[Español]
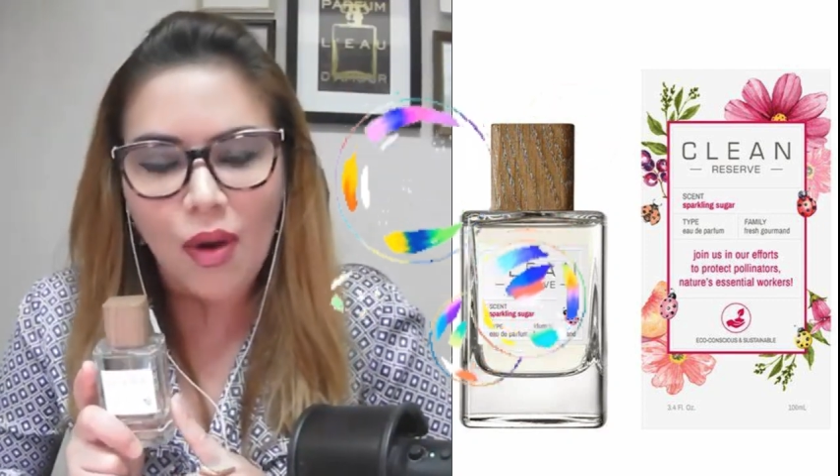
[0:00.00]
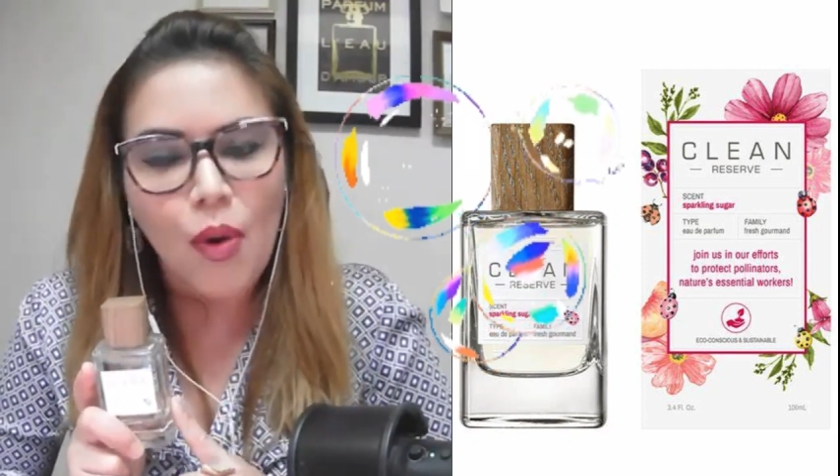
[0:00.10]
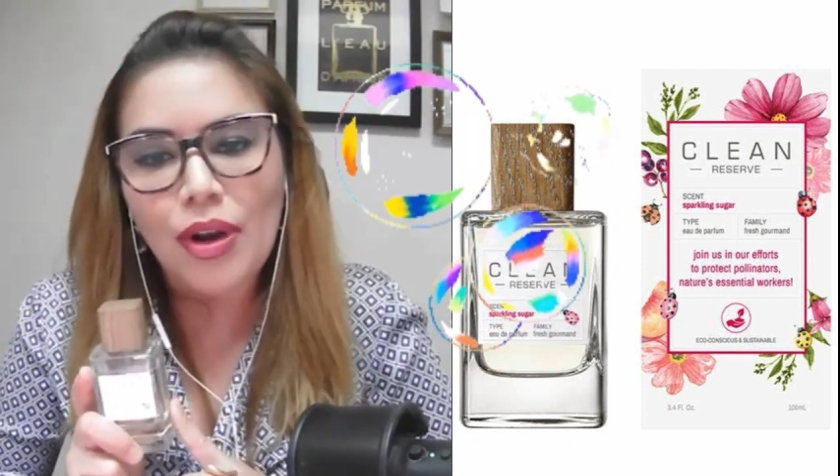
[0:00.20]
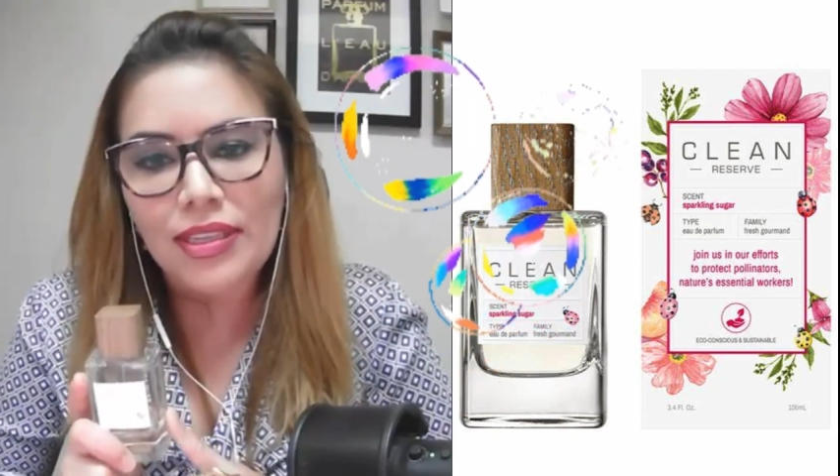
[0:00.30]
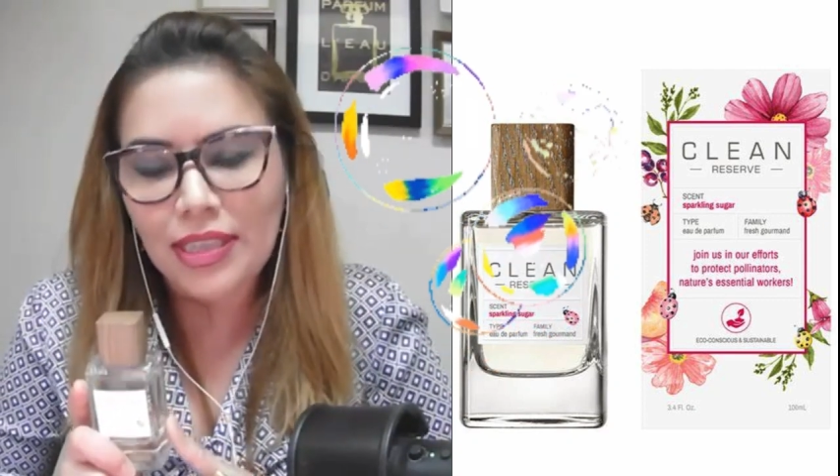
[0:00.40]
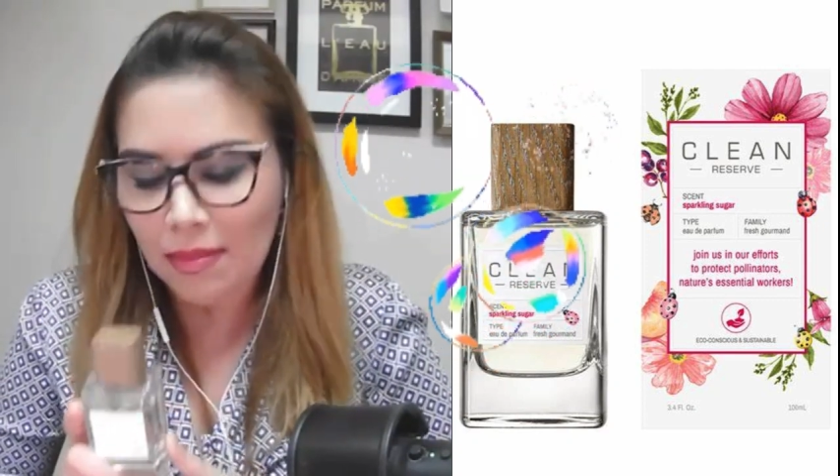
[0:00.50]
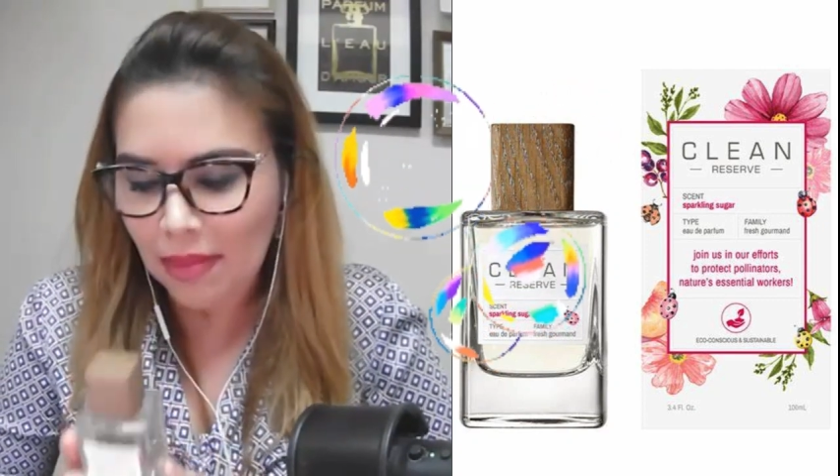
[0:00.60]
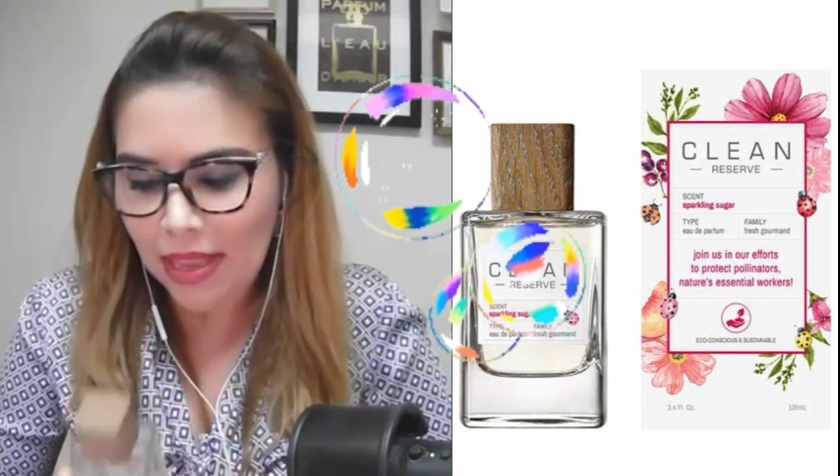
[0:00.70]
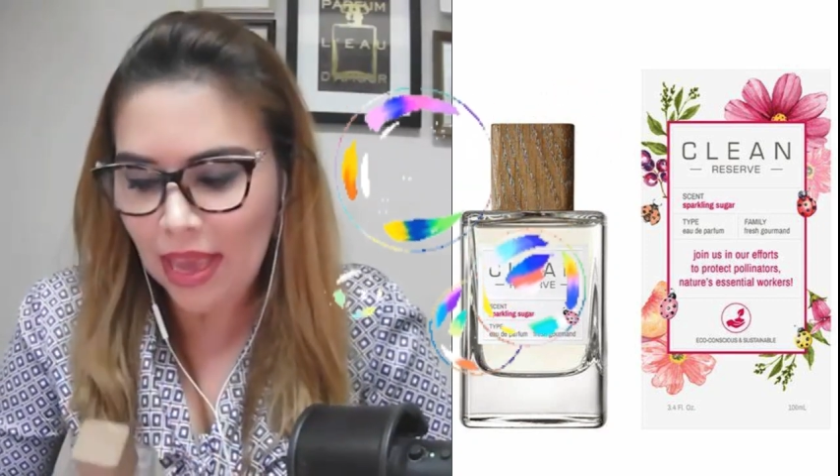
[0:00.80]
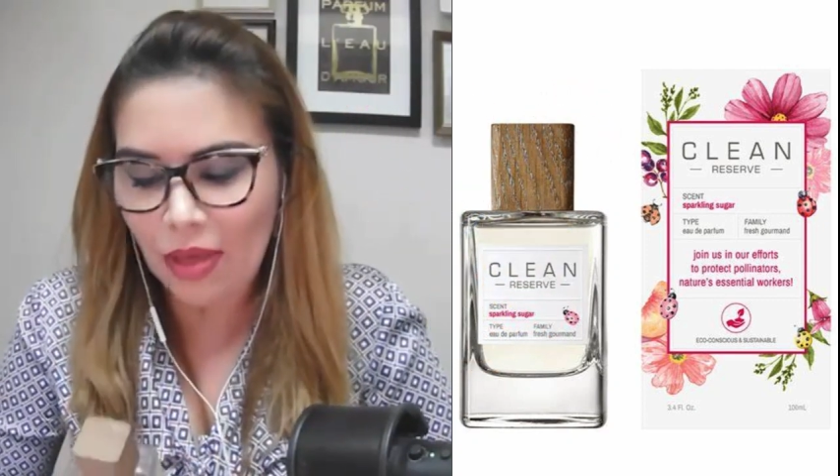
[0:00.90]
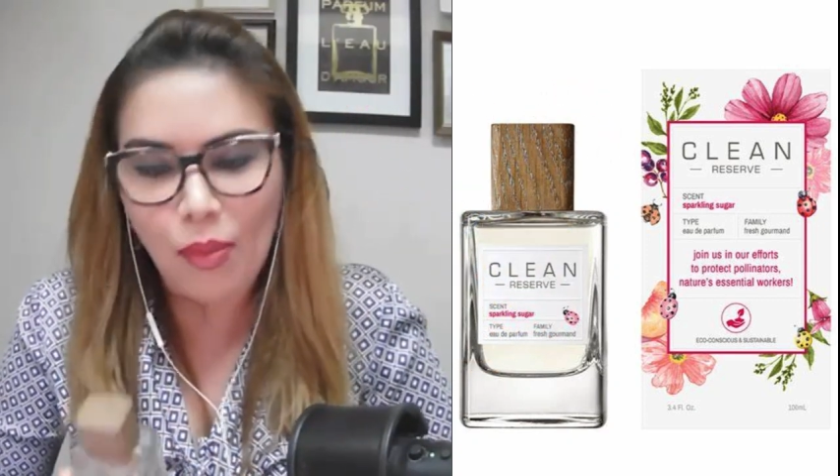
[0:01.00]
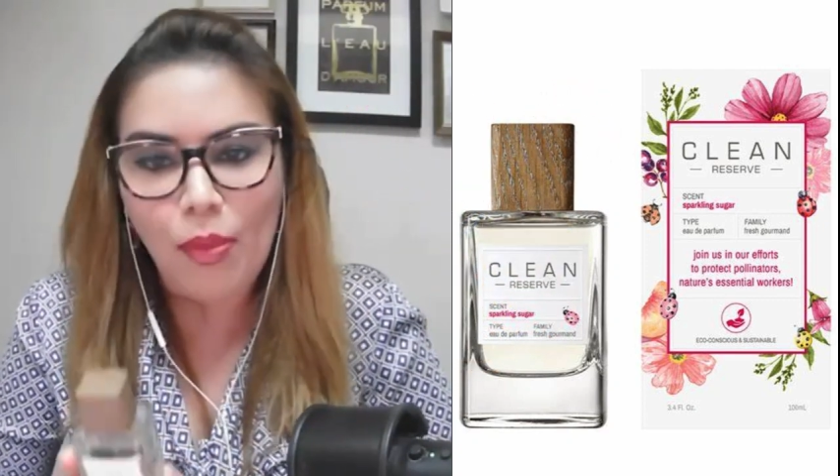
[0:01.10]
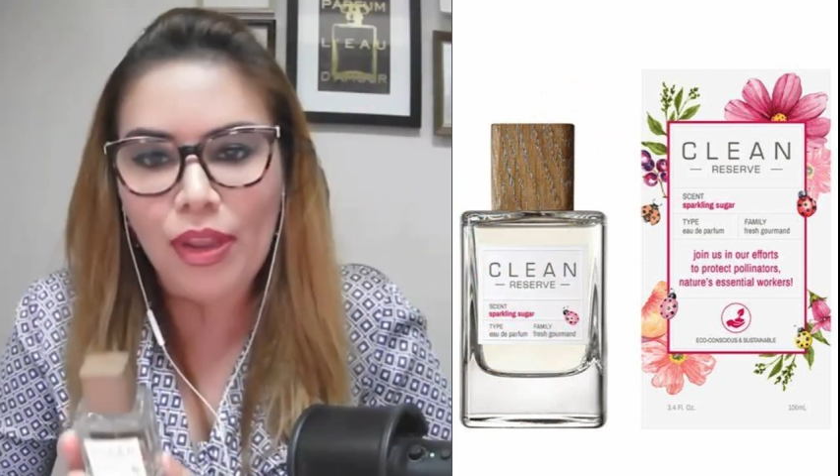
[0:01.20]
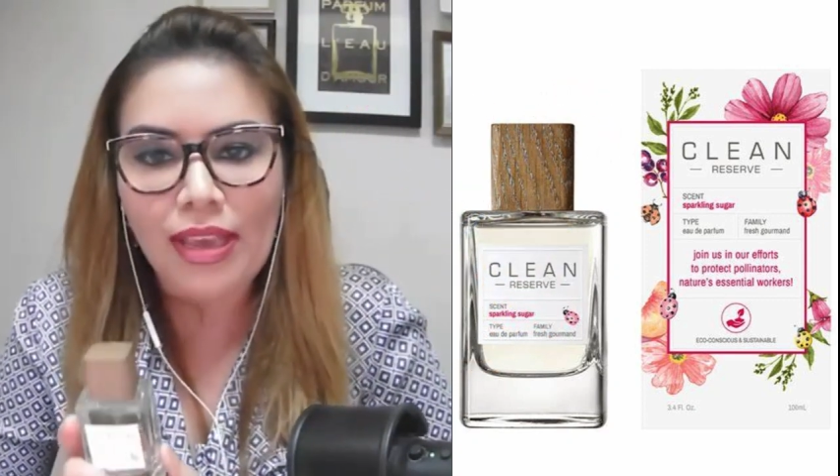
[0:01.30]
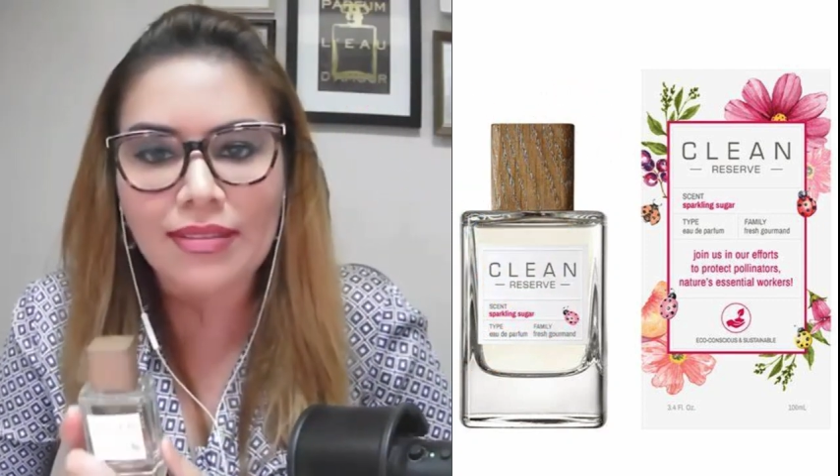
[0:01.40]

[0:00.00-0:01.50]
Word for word: o recién bañado, porque